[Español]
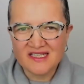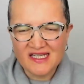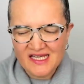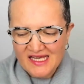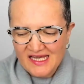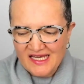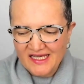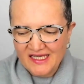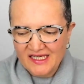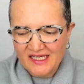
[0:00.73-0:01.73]
que
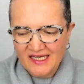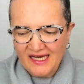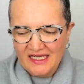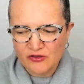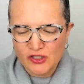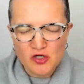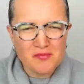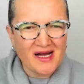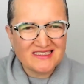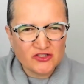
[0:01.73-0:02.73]
algo de lo
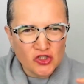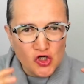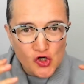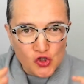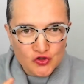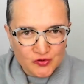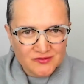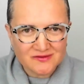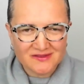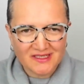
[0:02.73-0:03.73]
más doloroso
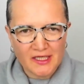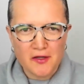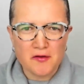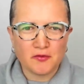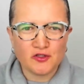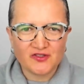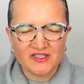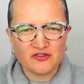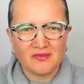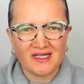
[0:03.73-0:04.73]
que vivimos los
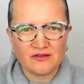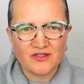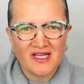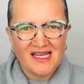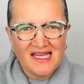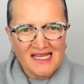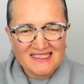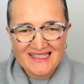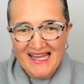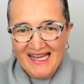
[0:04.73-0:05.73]
seres humanos
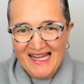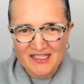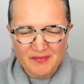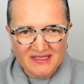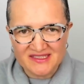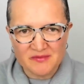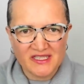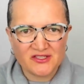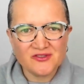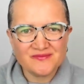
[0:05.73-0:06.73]
es el
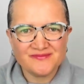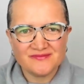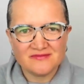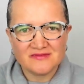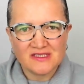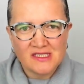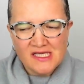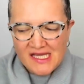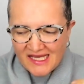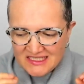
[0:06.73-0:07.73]
arrepentimiento?
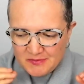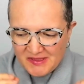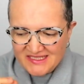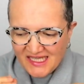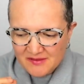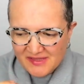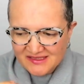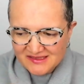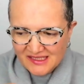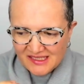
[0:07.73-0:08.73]

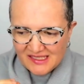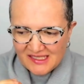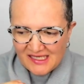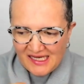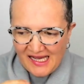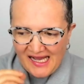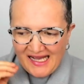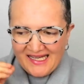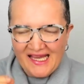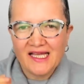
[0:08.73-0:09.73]
Especialmente
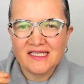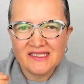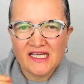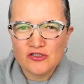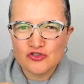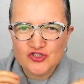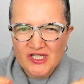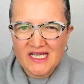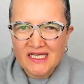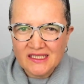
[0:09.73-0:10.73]
aquel que nos
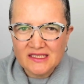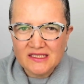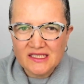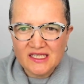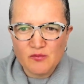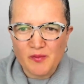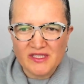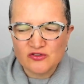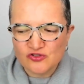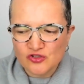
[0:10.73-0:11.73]
llega en
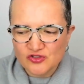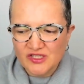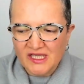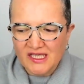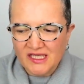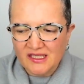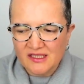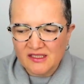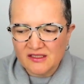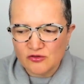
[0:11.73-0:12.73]
momentos donde
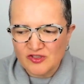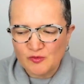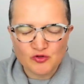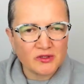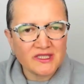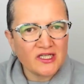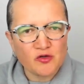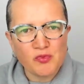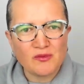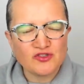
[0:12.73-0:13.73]
nos damos cuenta que no
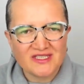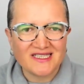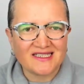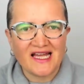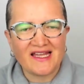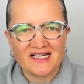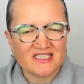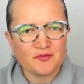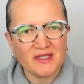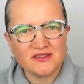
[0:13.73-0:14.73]
podemos hacer nada al
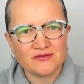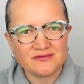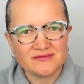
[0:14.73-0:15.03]
respecto.